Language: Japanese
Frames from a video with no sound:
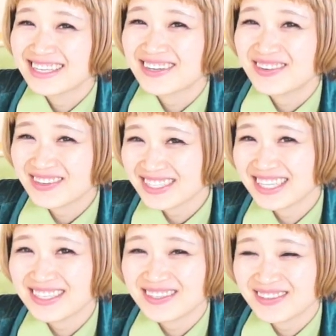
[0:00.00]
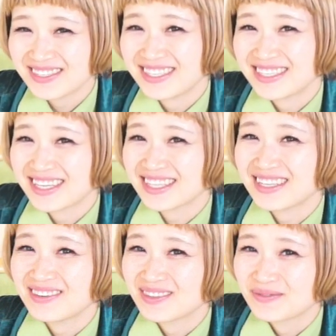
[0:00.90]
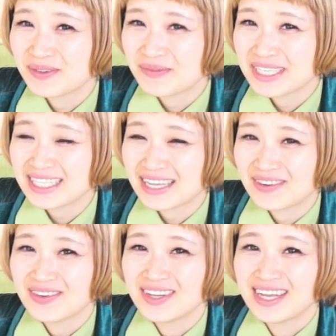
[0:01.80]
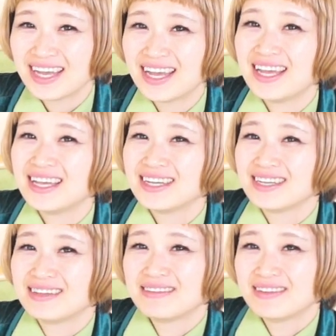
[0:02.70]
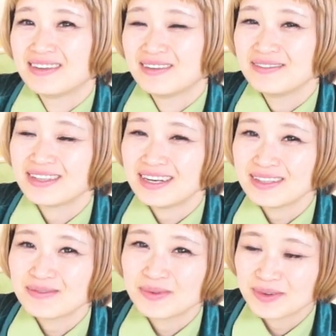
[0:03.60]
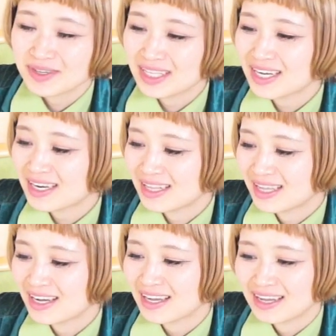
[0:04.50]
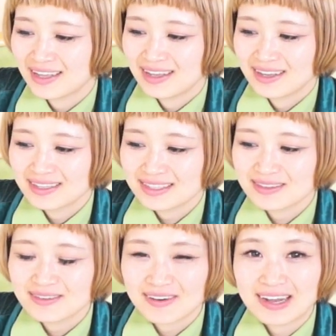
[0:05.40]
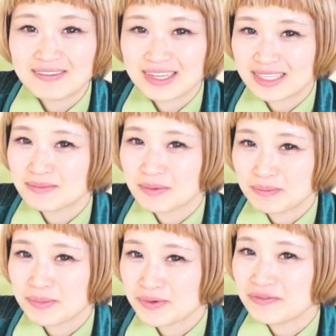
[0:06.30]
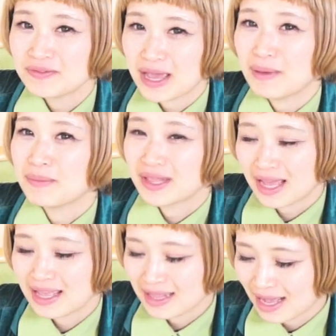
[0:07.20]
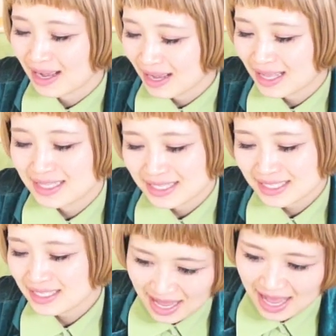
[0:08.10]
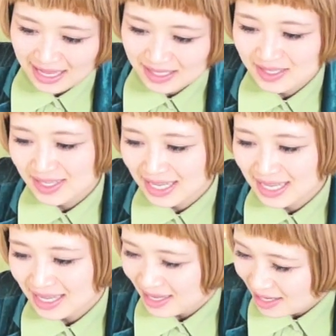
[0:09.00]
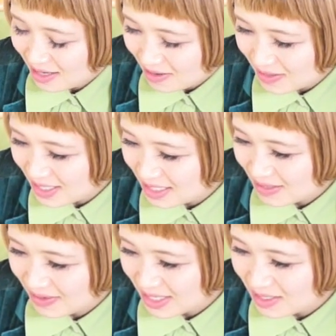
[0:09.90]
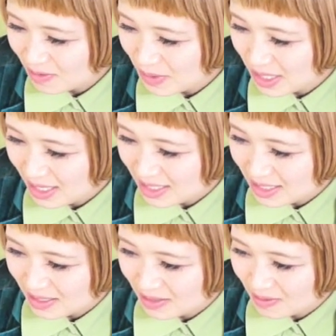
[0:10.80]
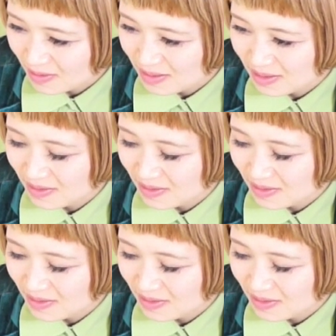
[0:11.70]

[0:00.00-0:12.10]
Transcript: なんか大食い選手同士で付き合ってる人もいましたよはい2人とも大食いだからなんかご飯はいつもビュッフェみたいな感じはい次ルシアンちゃんは几帳面な感じがすごくす